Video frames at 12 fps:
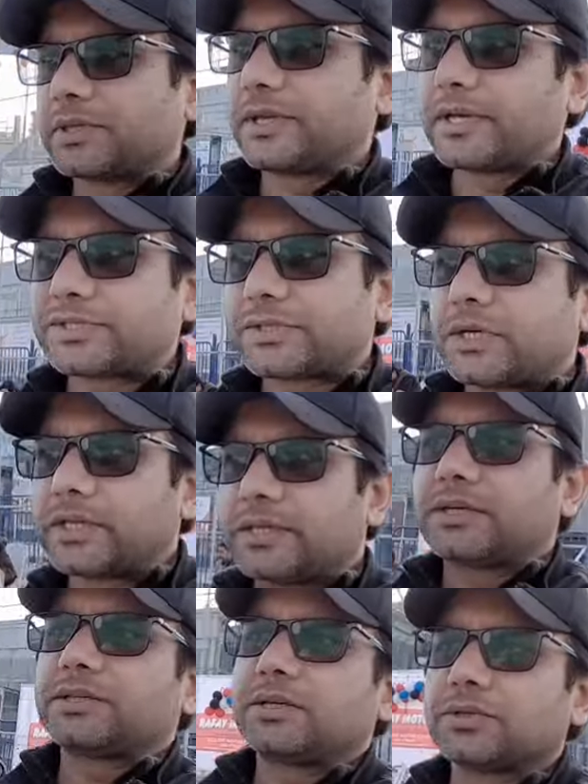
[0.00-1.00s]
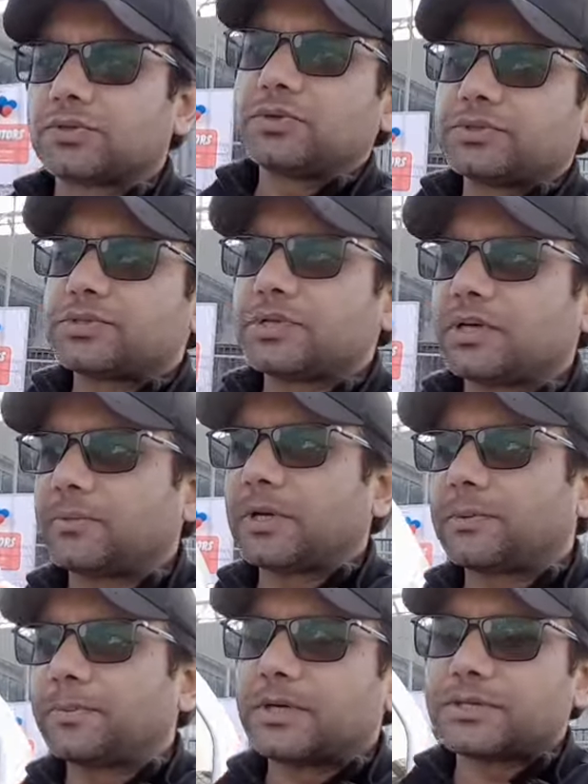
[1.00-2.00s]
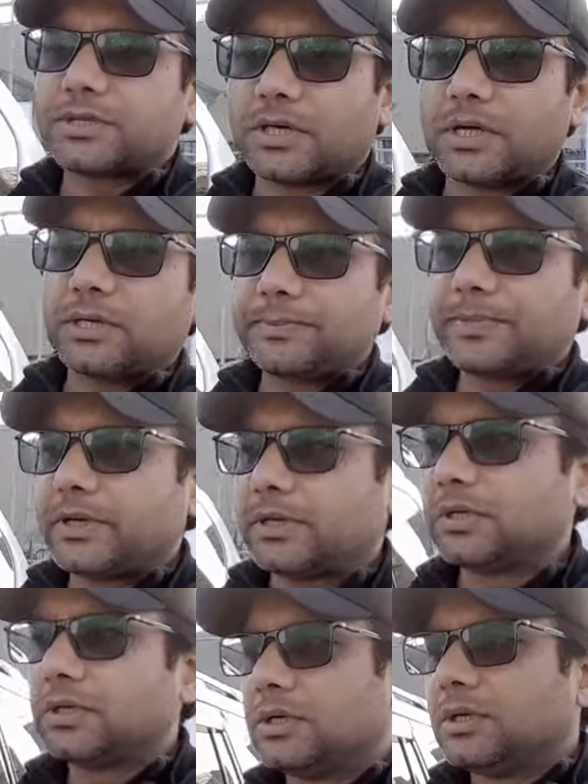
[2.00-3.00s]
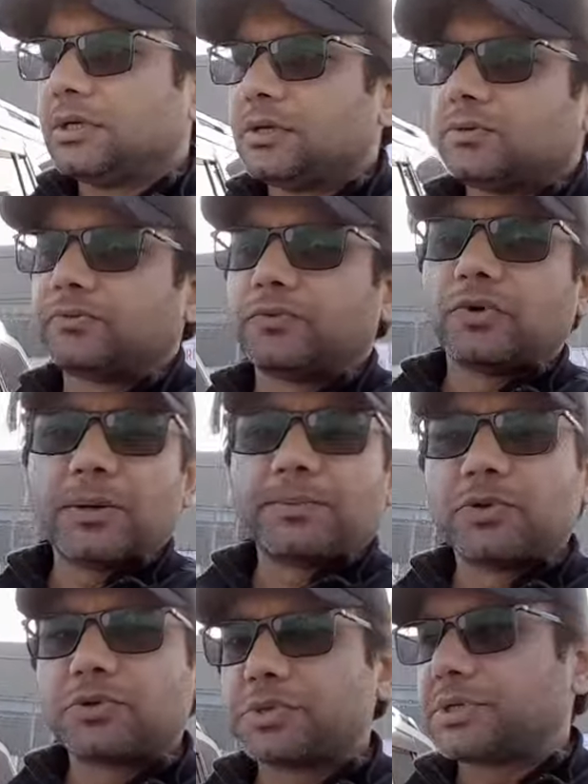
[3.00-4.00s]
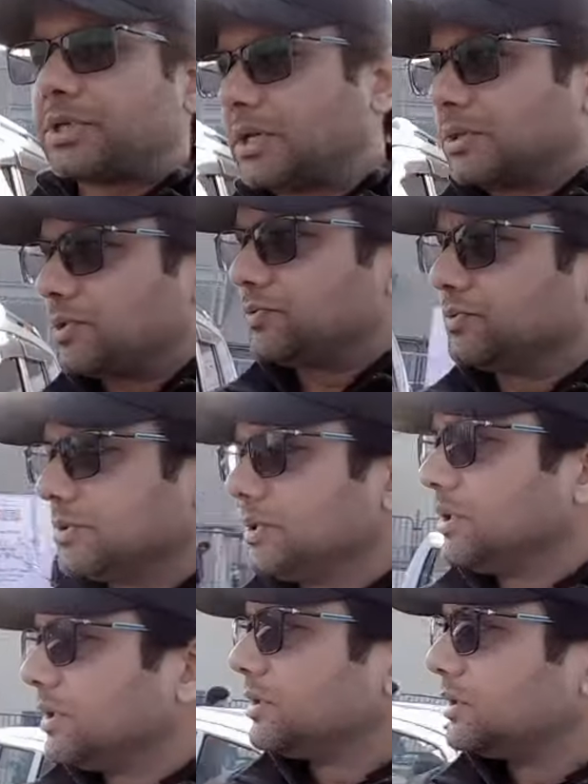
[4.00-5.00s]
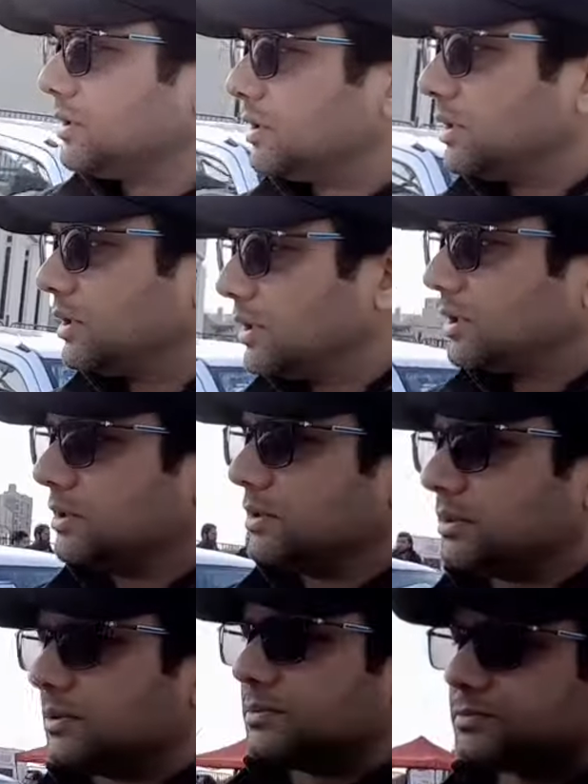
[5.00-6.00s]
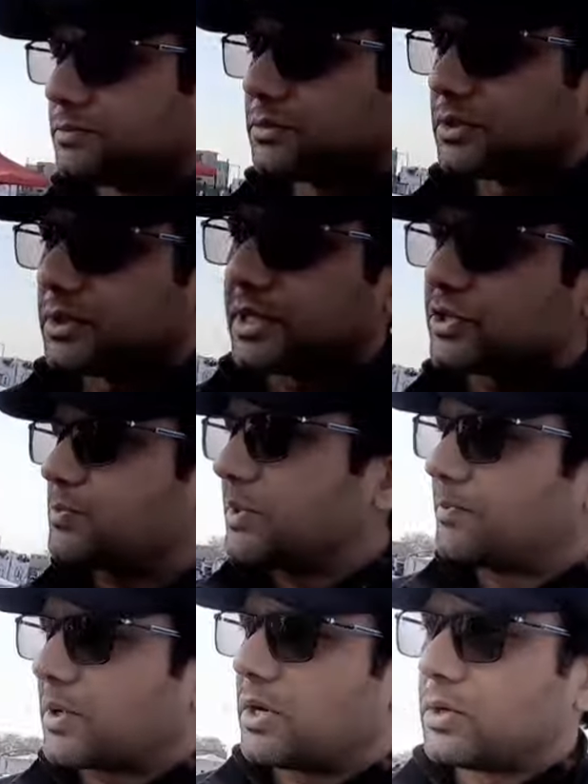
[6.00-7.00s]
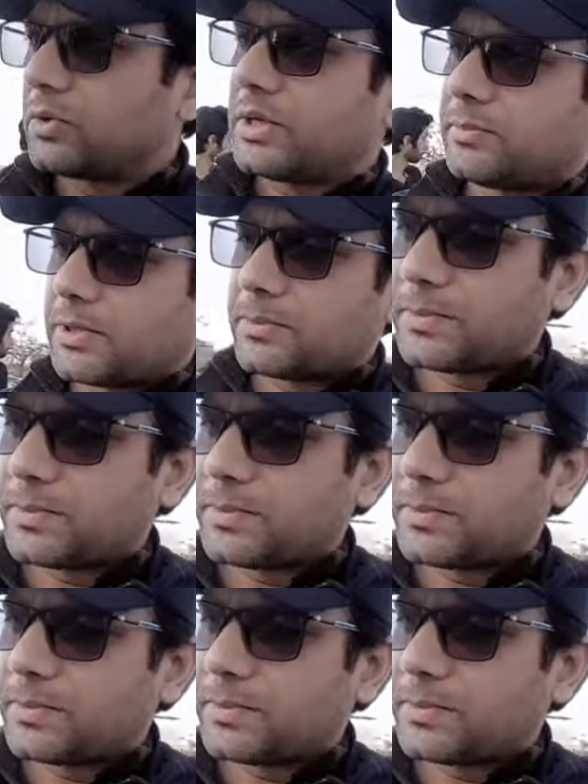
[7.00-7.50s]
हैं नेक्स्ट गाड़ी देखते हैं कौन सी है हमारे पास यहाँ पे वो आप लोगों को दिखाता हूँ नेक्स्ट भी प्राडो है हमारे